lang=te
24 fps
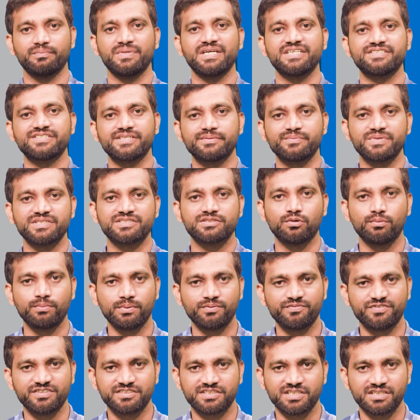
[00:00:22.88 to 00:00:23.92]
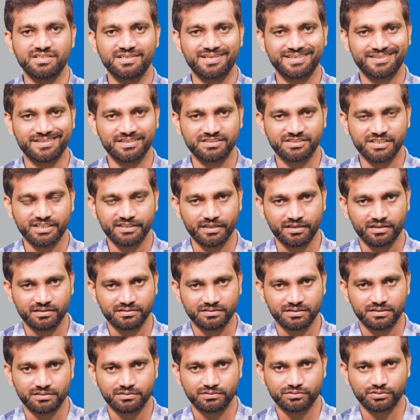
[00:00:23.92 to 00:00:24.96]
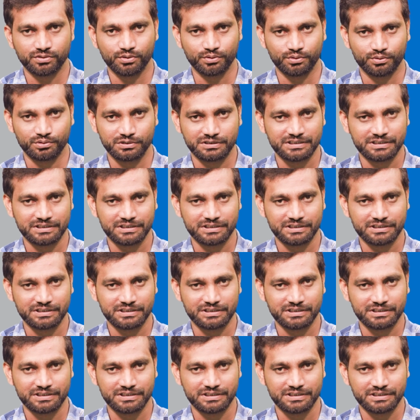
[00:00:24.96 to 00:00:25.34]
బిహెచ్ఎంఎస్ హోమ్ డాక్టర్ చేతన్ రాజు గారు సో